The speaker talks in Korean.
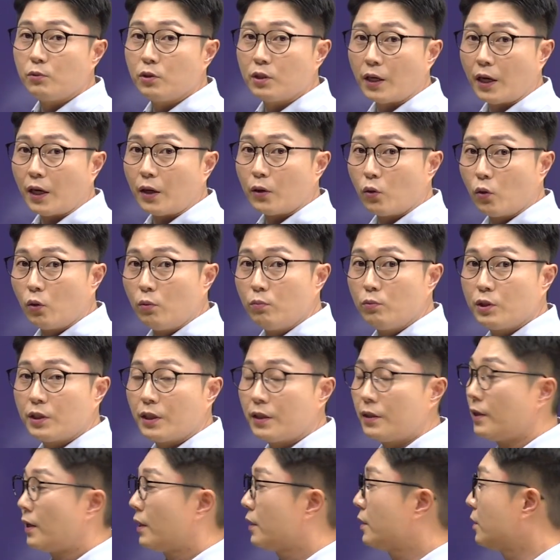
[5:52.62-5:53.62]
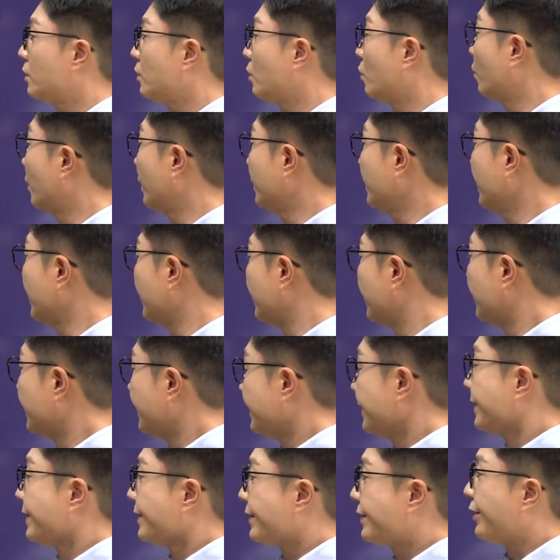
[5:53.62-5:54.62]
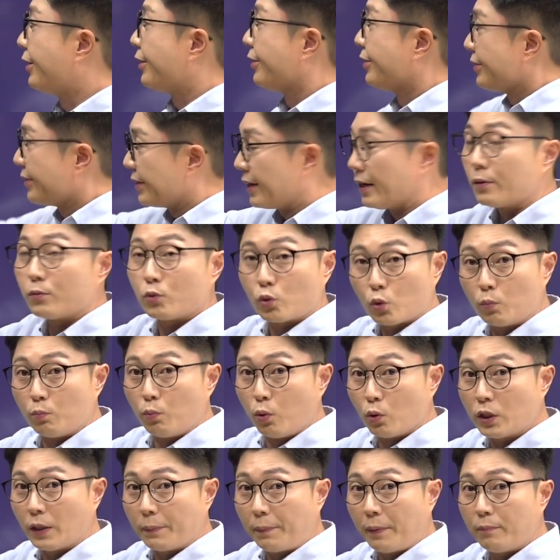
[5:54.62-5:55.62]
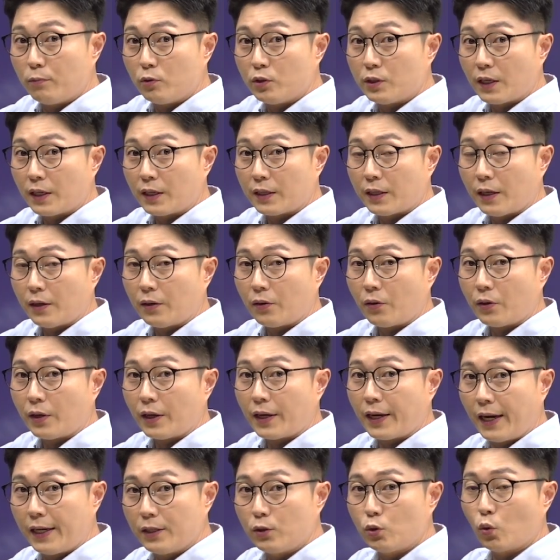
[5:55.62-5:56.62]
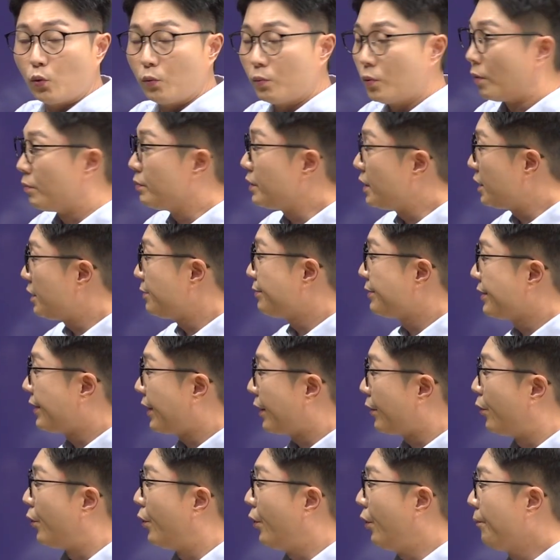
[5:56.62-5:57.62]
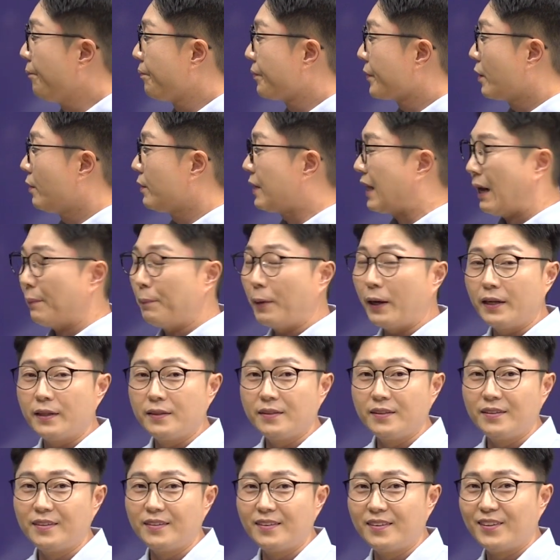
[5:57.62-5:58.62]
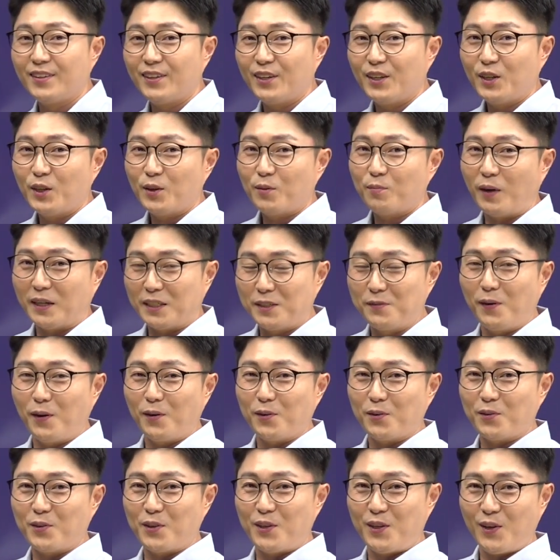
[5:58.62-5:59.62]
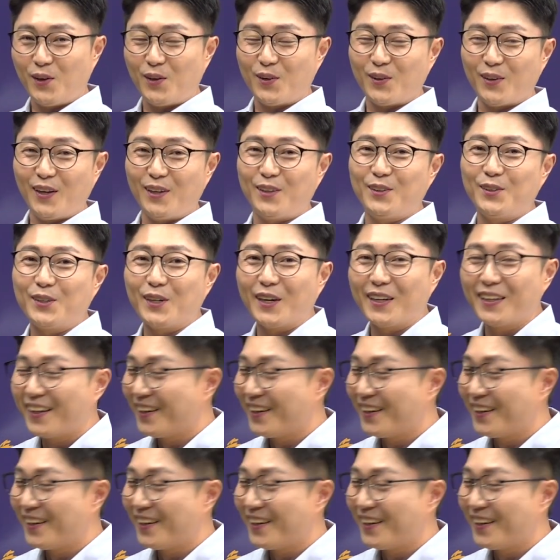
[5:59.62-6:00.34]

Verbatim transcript: 문제 이런 문제들 같은 경우에는 그런 예, 좀 복잡한 문제가 되는 거니까 조금 넘기시면 되고 답안을 마지막으로 기억을 해두셔야